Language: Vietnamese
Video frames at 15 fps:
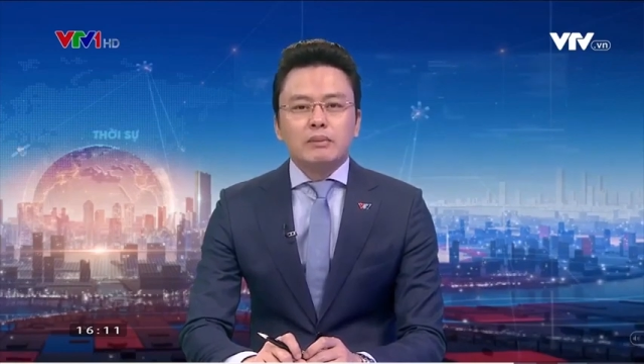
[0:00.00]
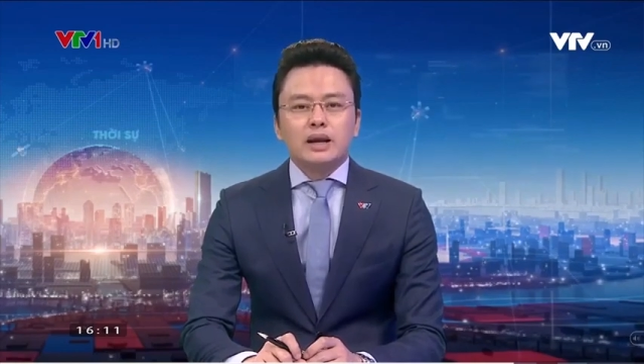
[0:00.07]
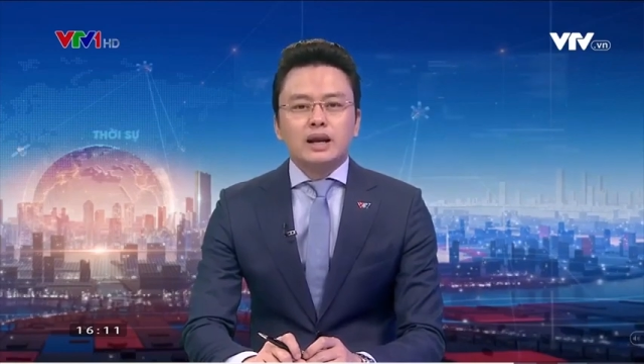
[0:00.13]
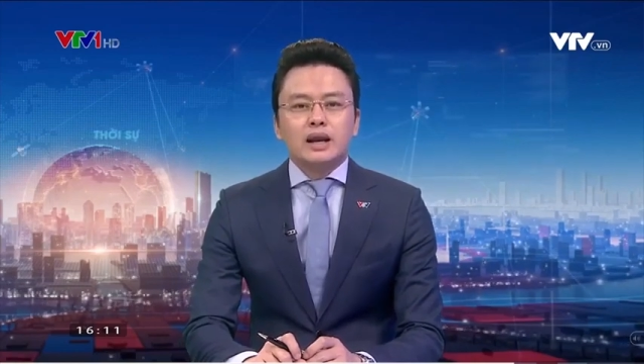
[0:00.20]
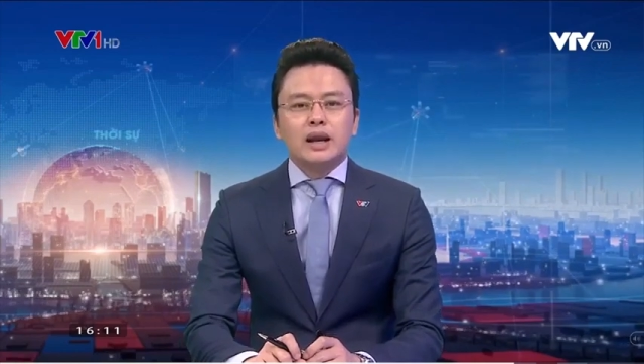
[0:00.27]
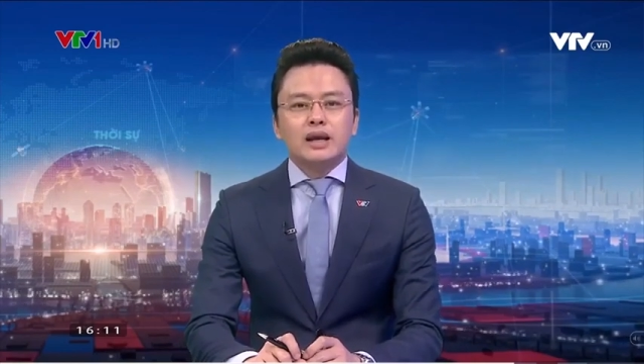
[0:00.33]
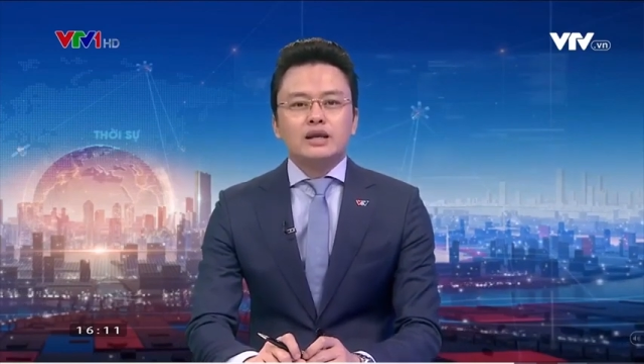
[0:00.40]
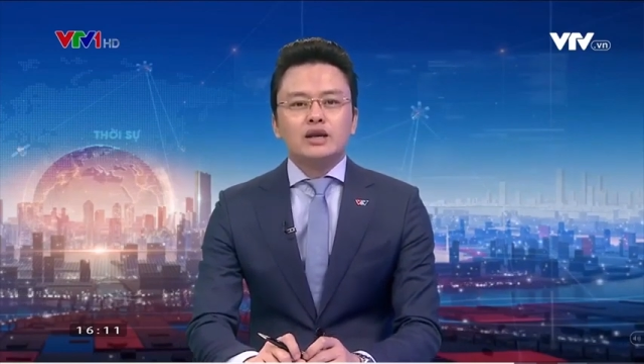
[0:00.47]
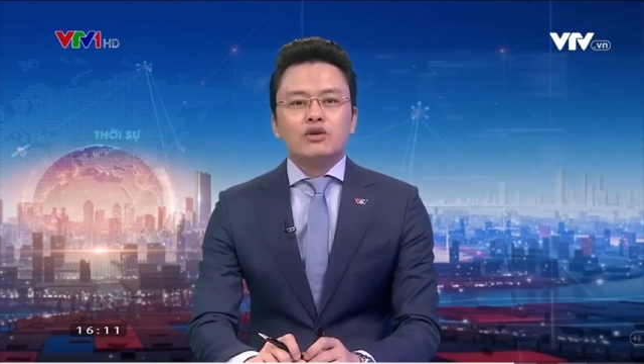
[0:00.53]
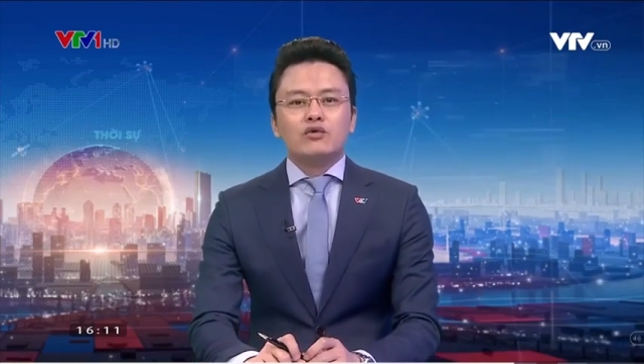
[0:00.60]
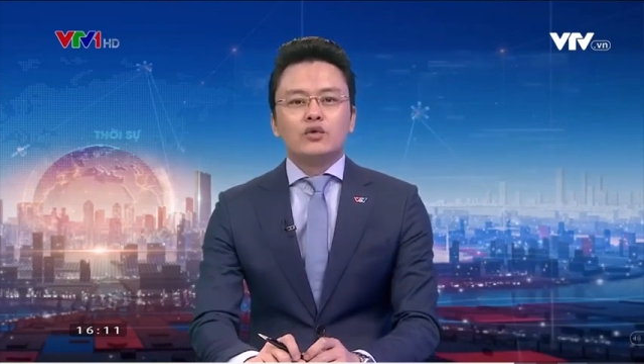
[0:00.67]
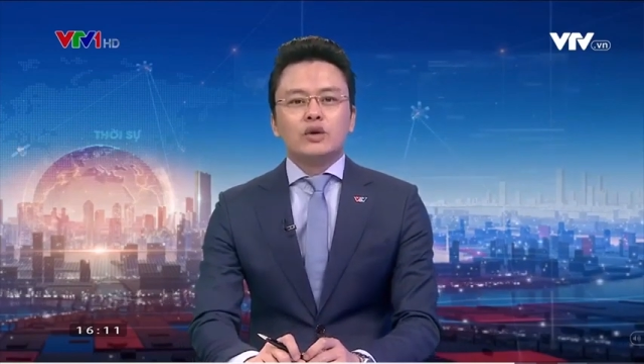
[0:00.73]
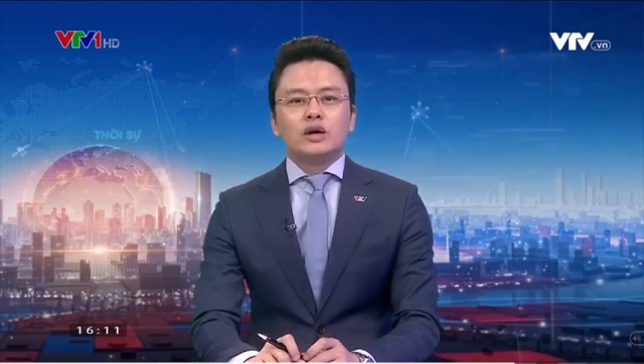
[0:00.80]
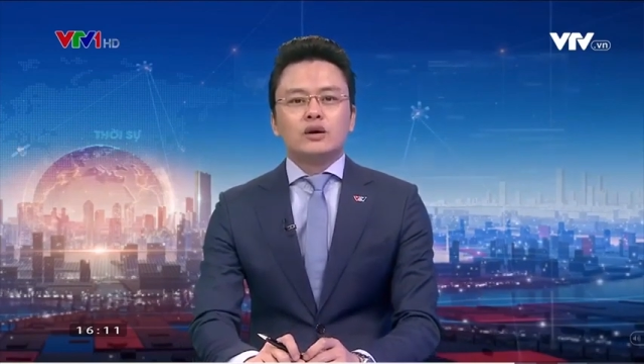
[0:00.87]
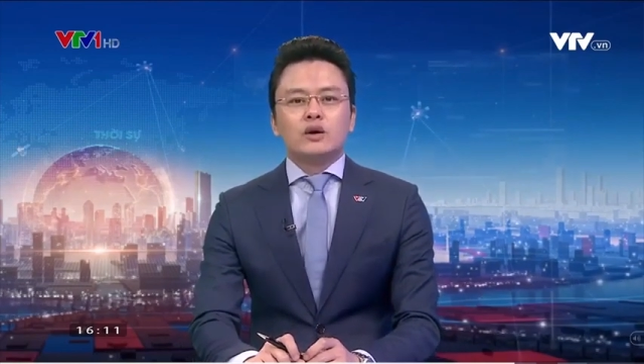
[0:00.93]
Đặc biệt là
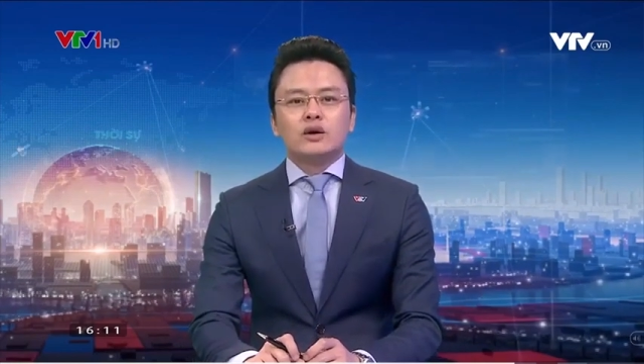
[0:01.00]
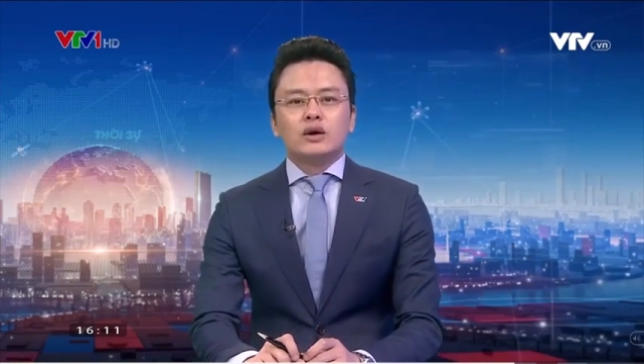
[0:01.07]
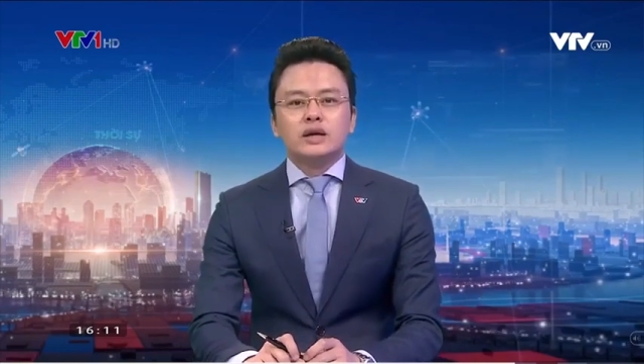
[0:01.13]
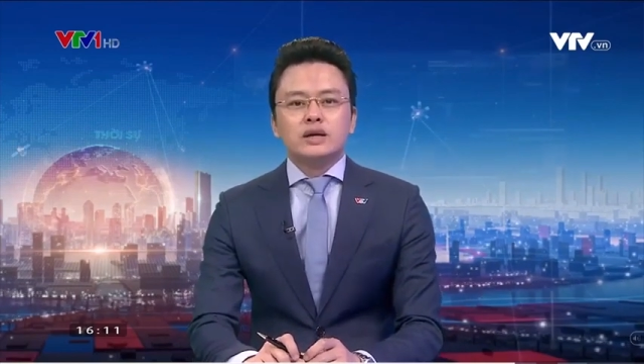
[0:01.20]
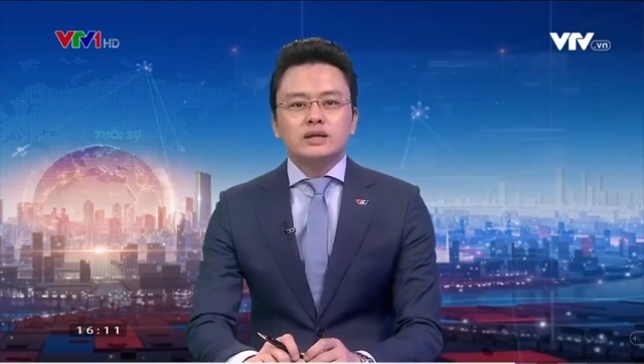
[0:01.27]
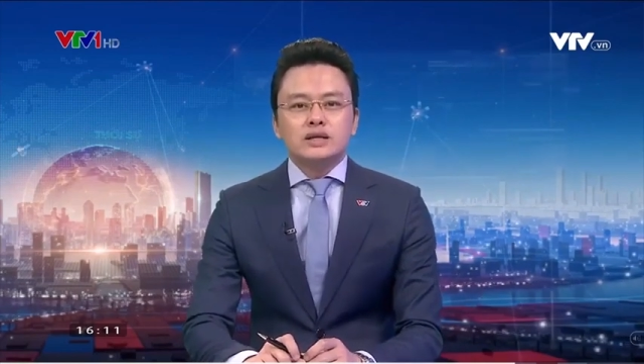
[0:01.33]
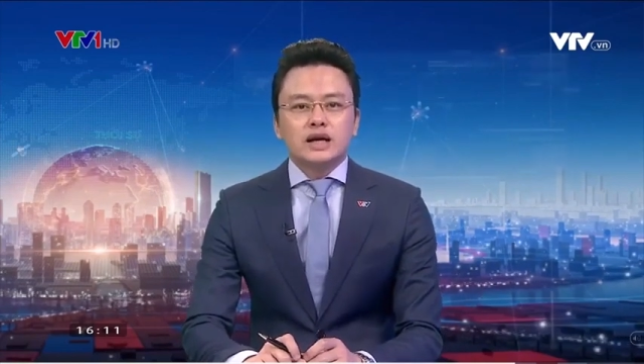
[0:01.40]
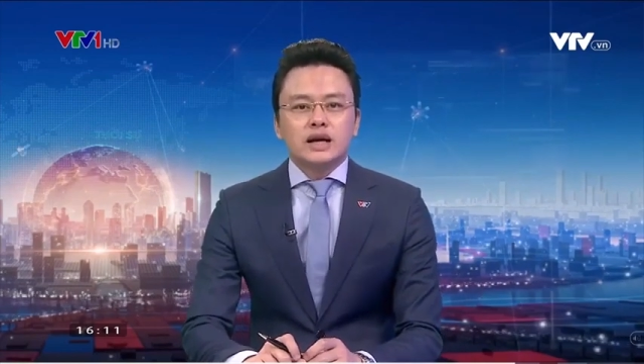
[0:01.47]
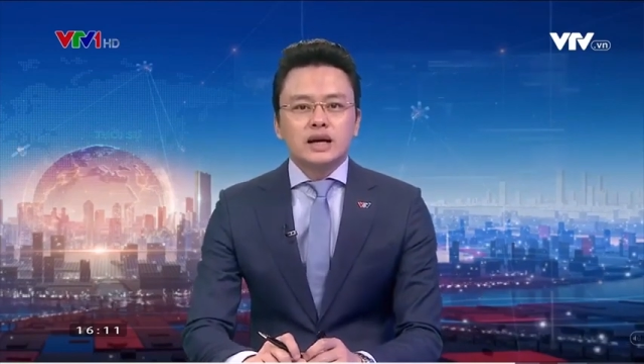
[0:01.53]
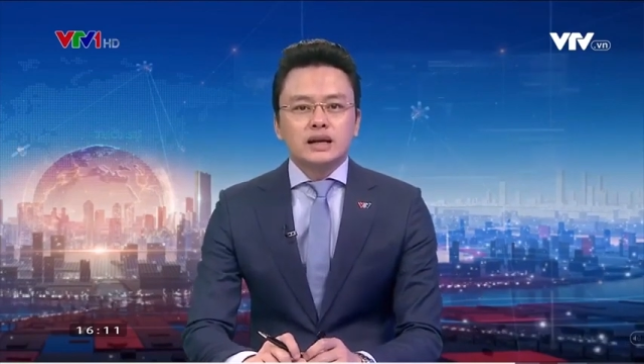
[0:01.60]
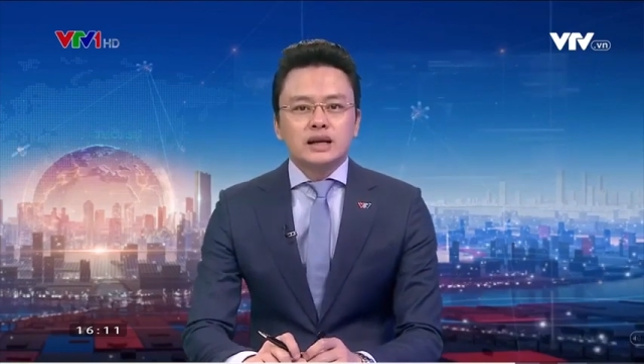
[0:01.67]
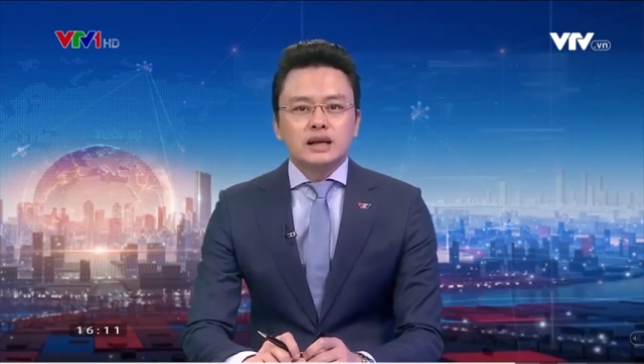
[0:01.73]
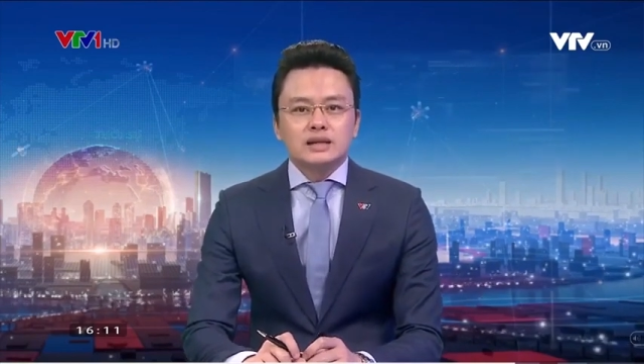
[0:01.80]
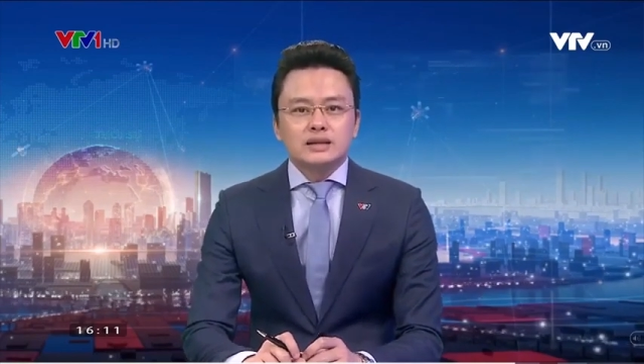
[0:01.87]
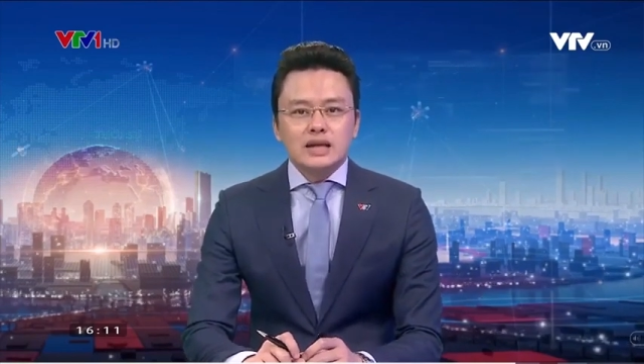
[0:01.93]
nhiều phụ huynh còn nghĩ ra
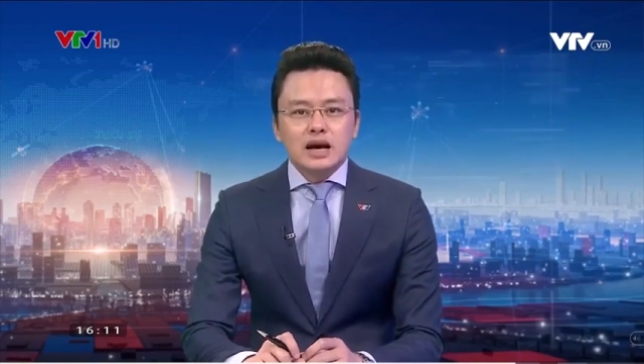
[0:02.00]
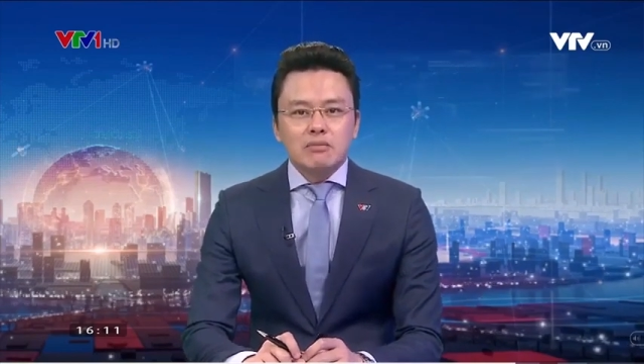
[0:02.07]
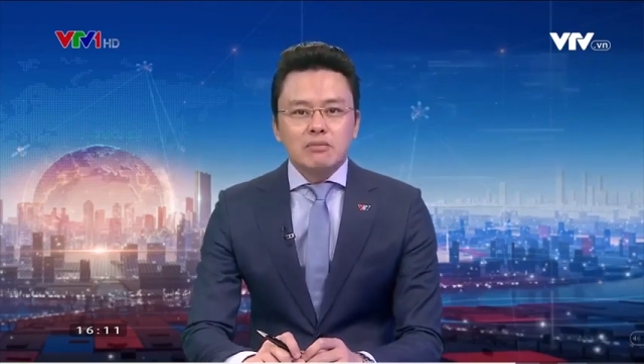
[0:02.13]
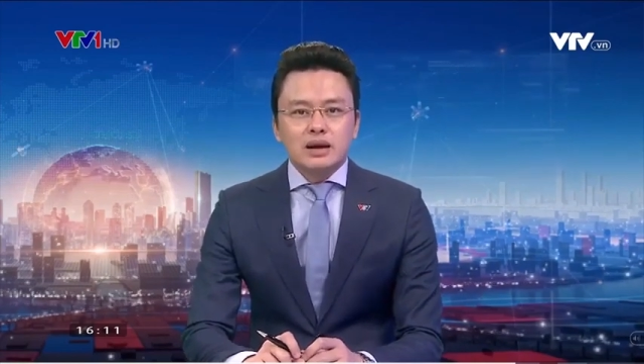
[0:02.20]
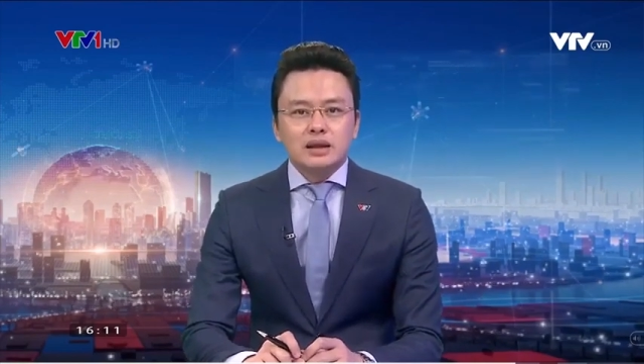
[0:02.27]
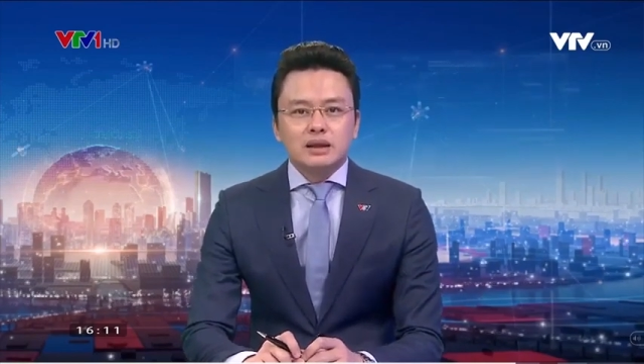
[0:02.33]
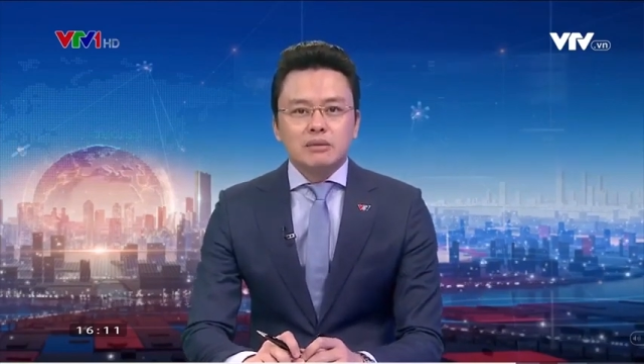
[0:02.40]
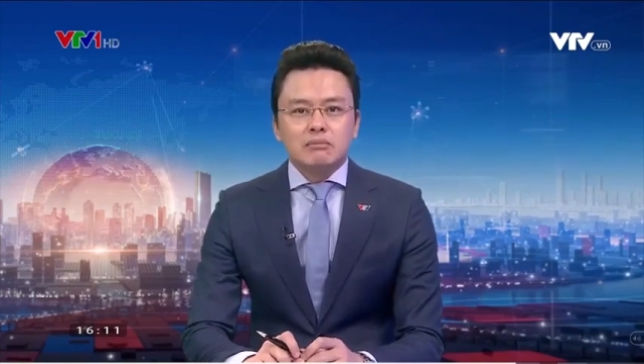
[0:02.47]
cách là giao bài